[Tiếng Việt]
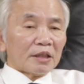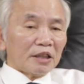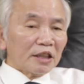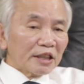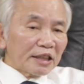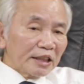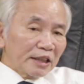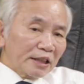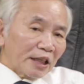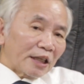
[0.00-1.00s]
nhưng khi
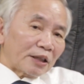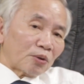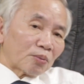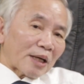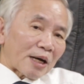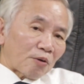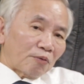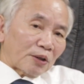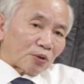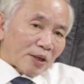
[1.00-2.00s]
di rời chúng ta cũng
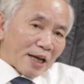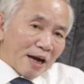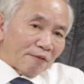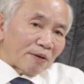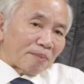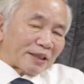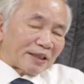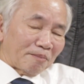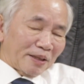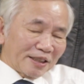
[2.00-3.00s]
phải thỏa đáng về mặt
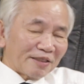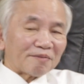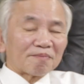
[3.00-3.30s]
tâm linh